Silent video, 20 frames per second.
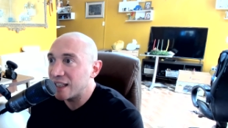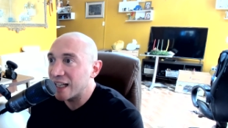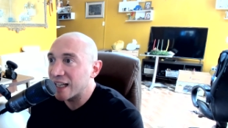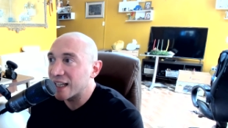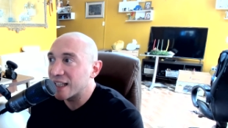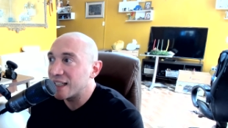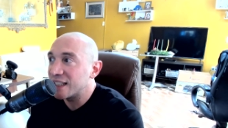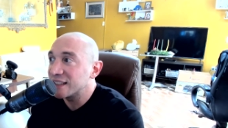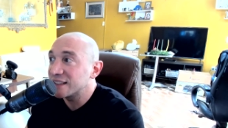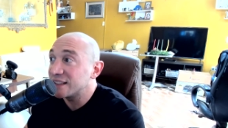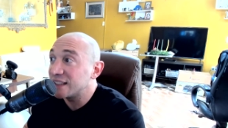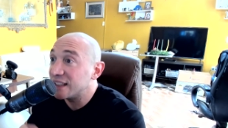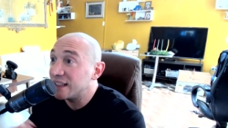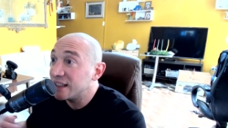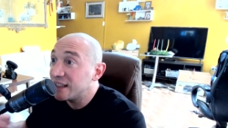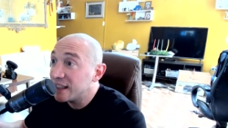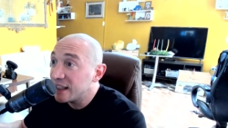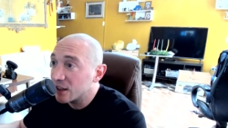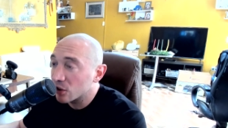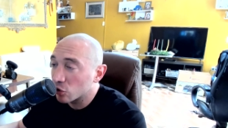querer
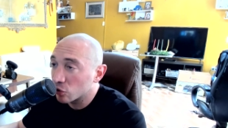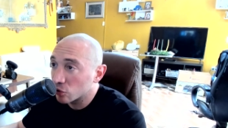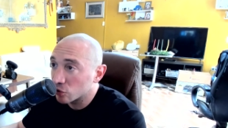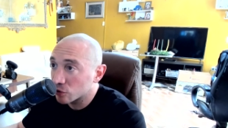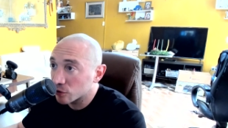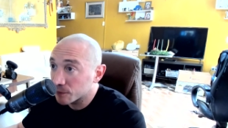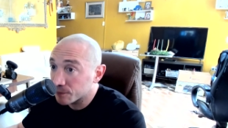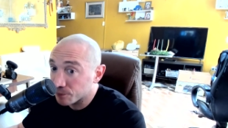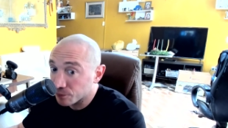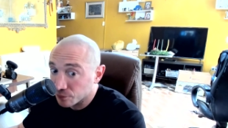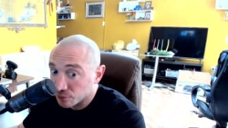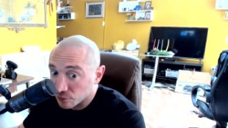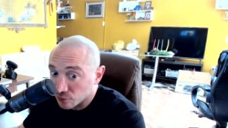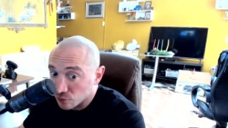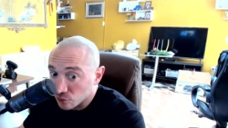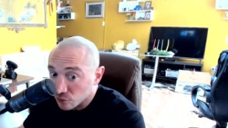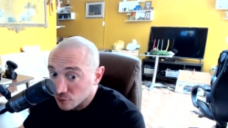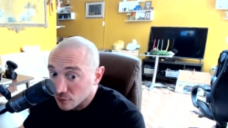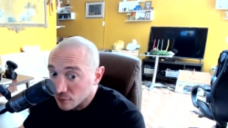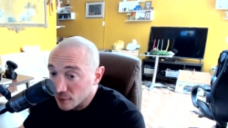sentirnos
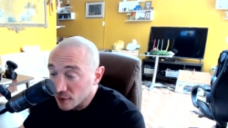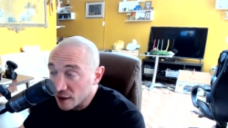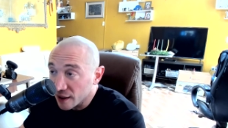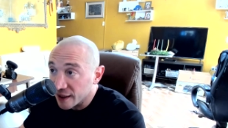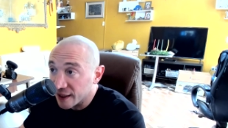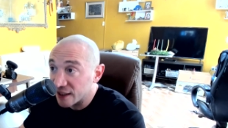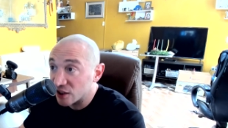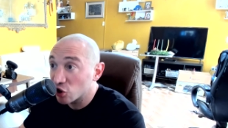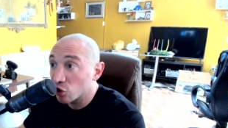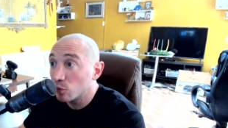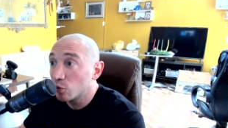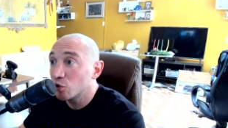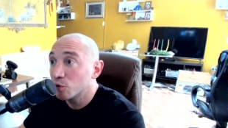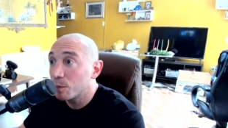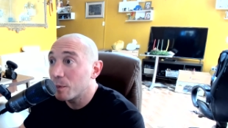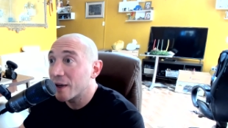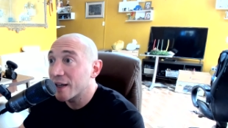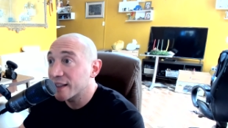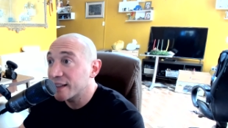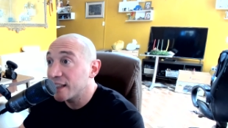que somos
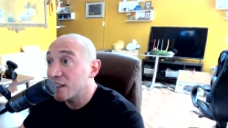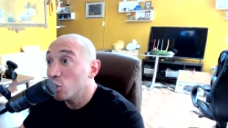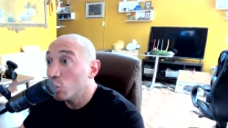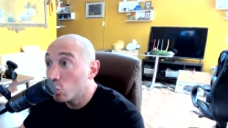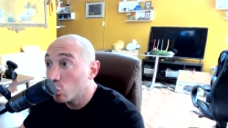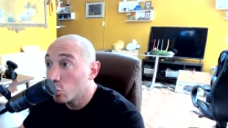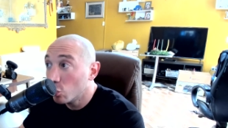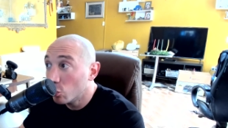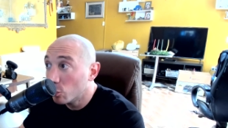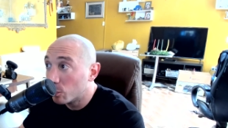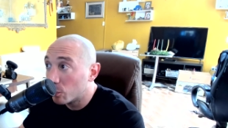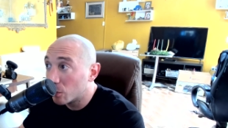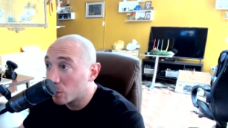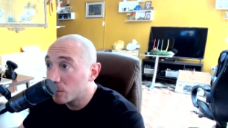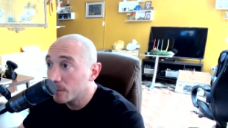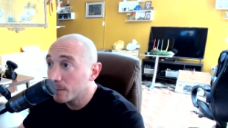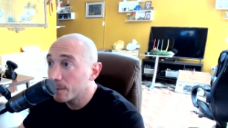parte de un grupo,